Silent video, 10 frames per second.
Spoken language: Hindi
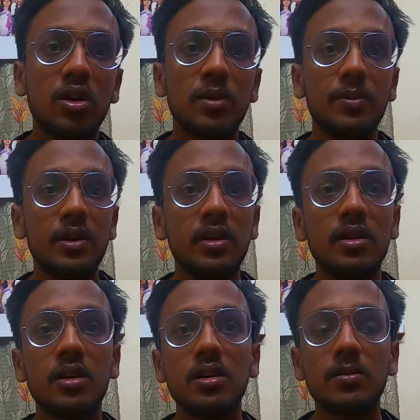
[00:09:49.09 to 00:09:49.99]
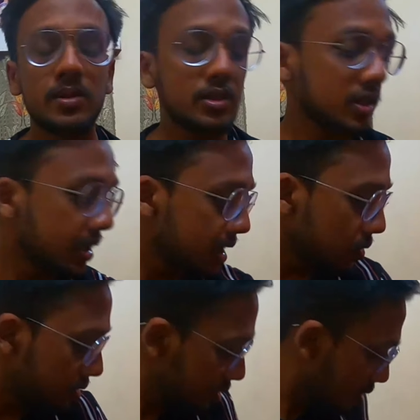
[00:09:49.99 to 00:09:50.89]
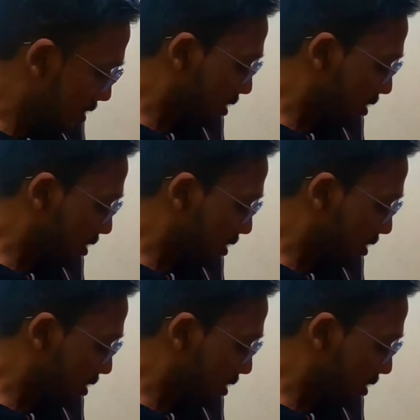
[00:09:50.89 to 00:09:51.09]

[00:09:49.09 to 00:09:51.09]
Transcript: और अभी बज रहे हैं अराउंड